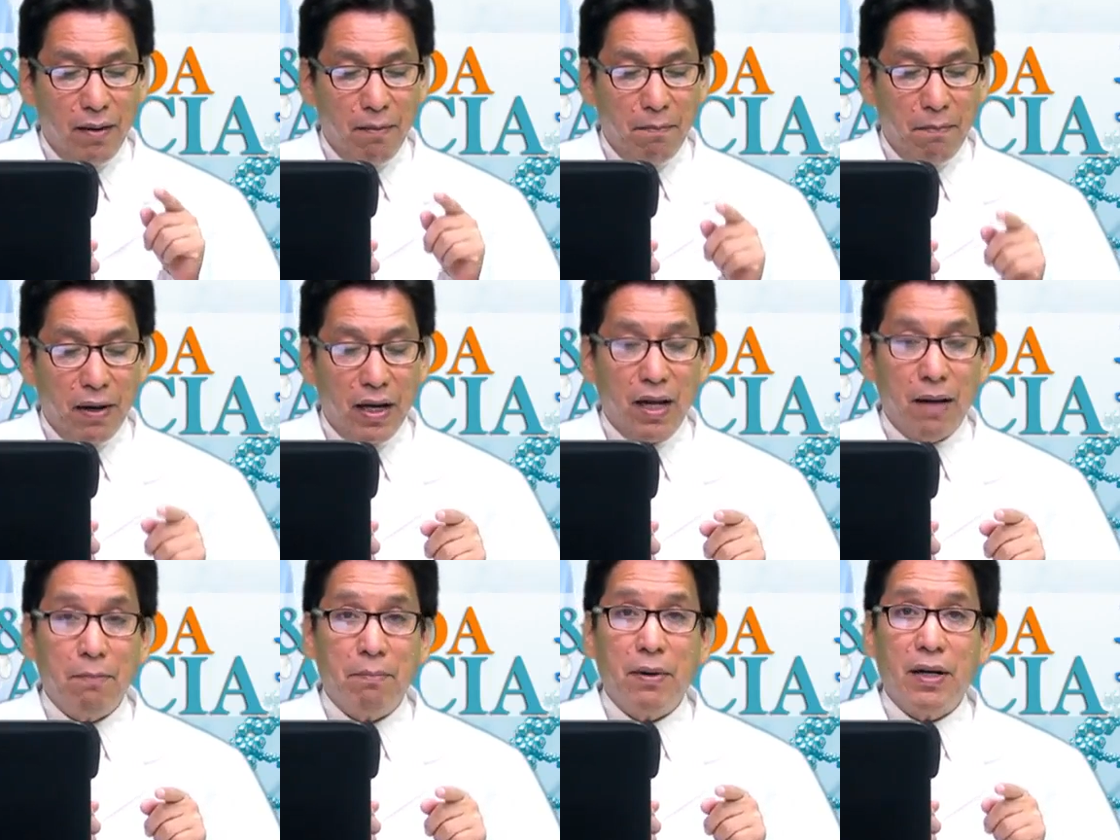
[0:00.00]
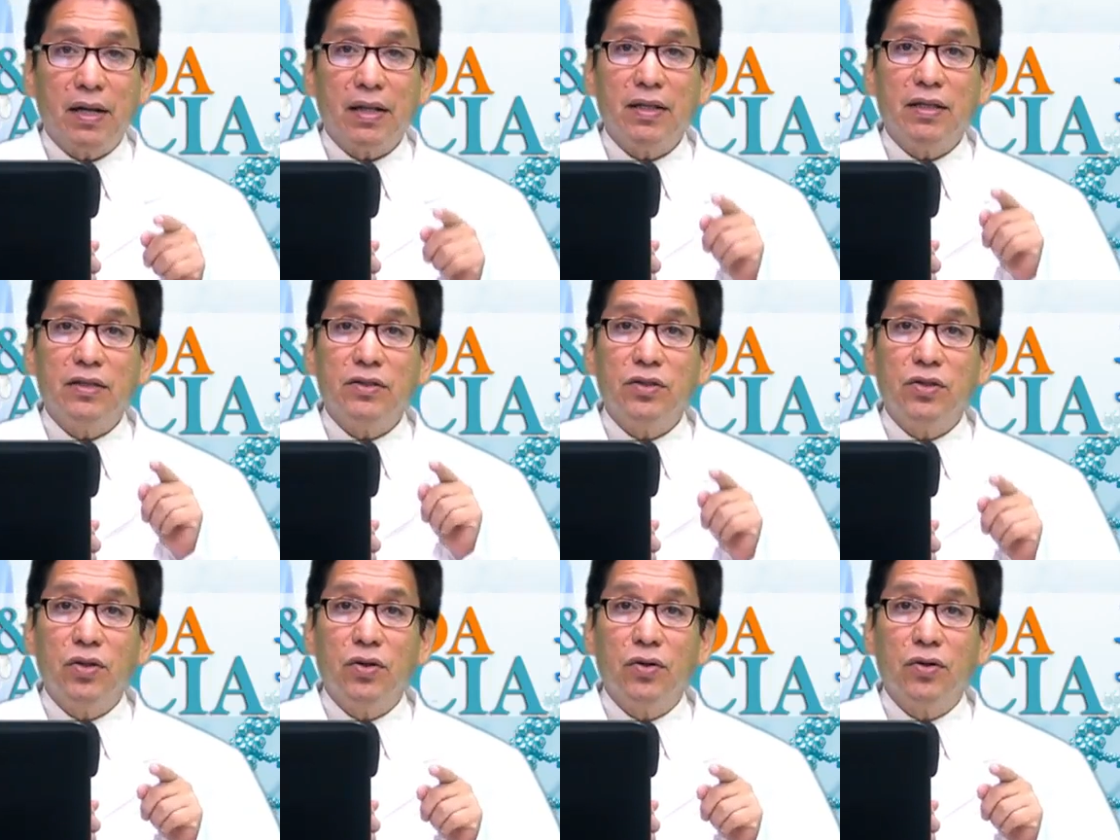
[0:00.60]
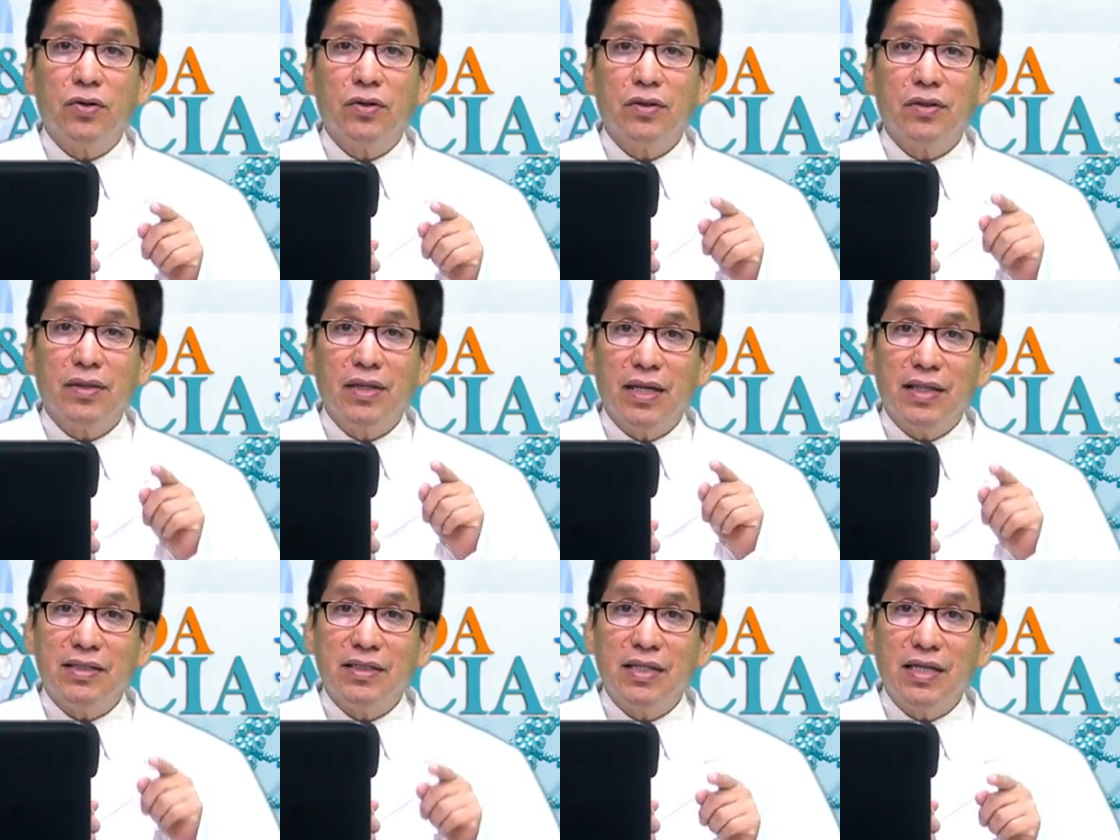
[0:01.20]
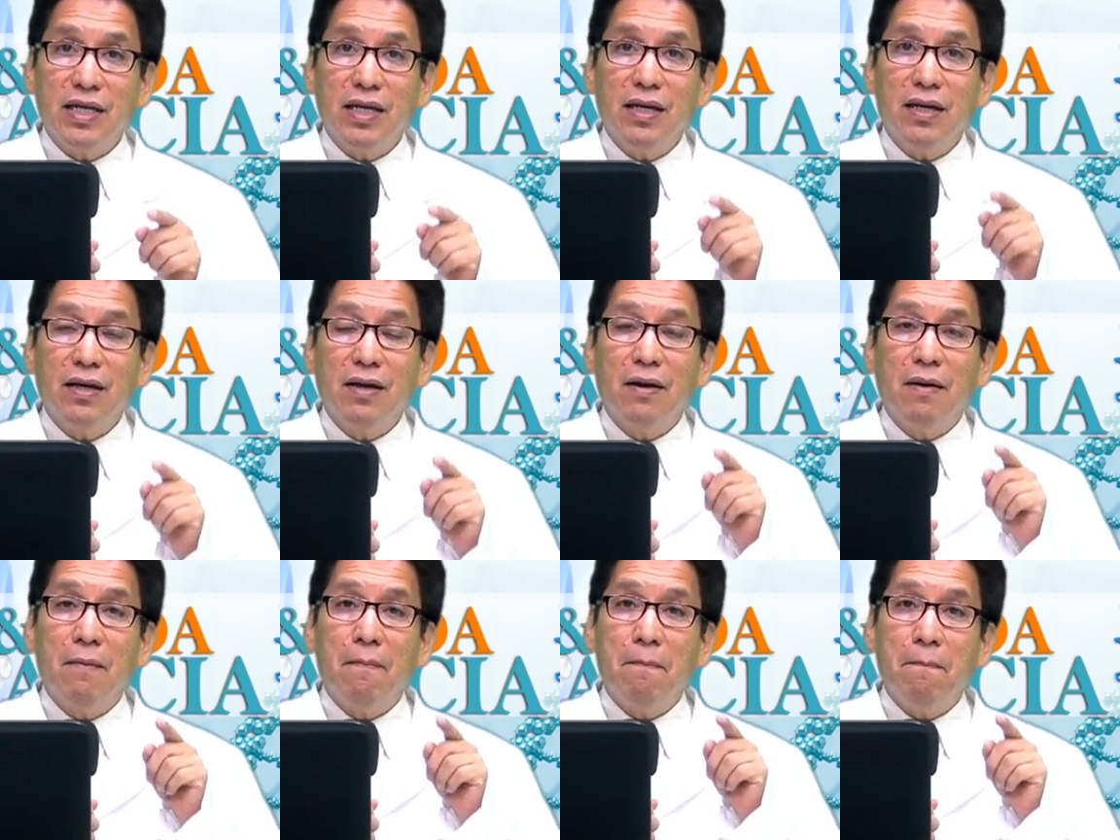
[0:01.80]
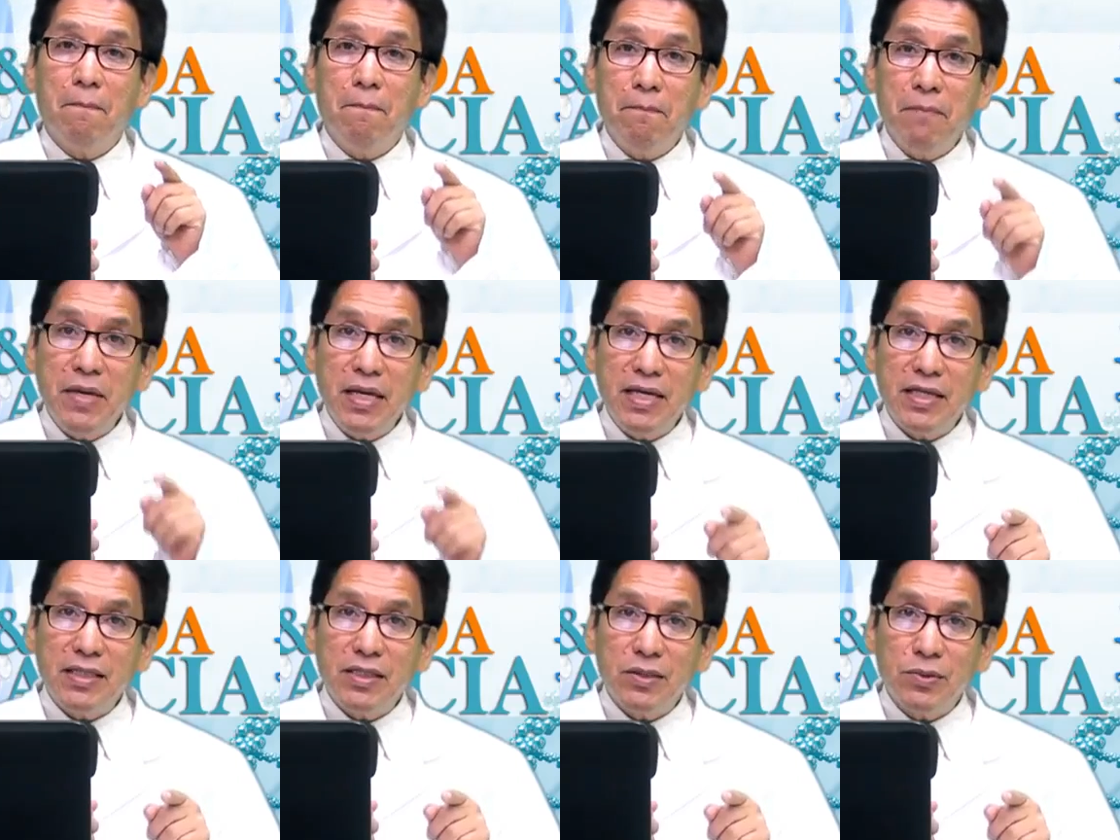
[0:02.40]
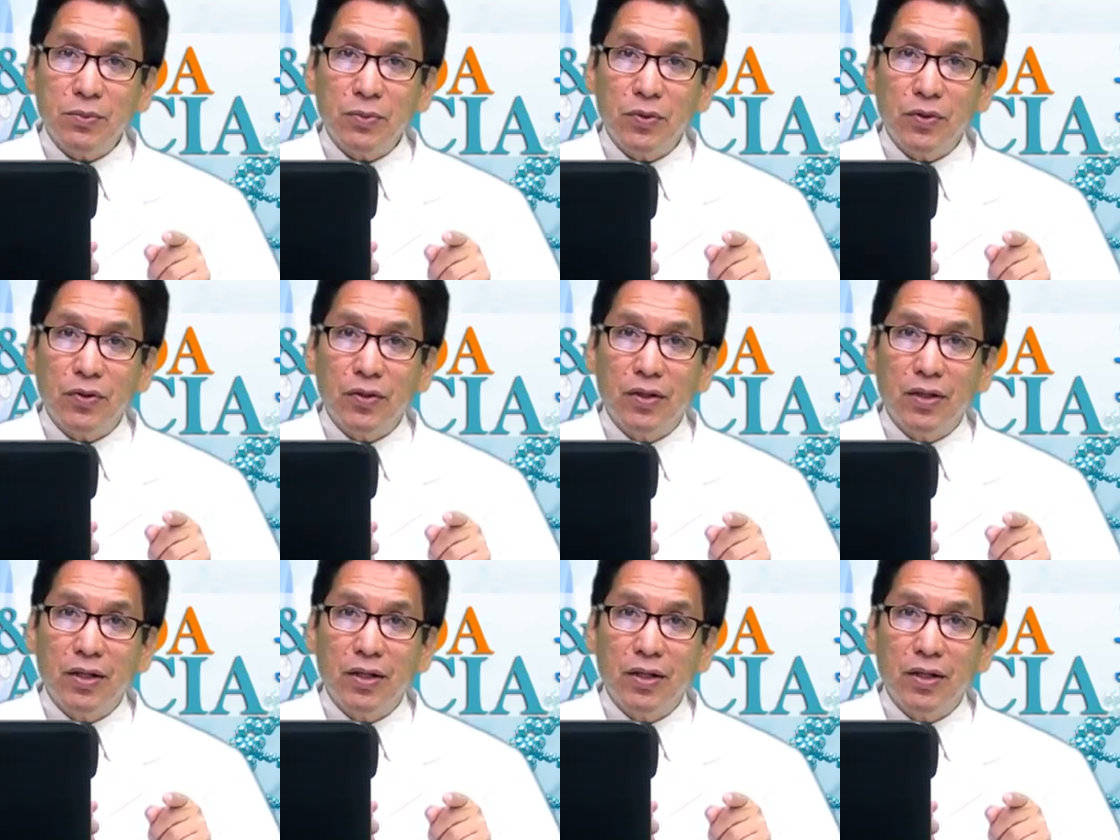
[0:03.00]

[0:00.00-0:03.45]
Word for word: para perdición de sí mismo.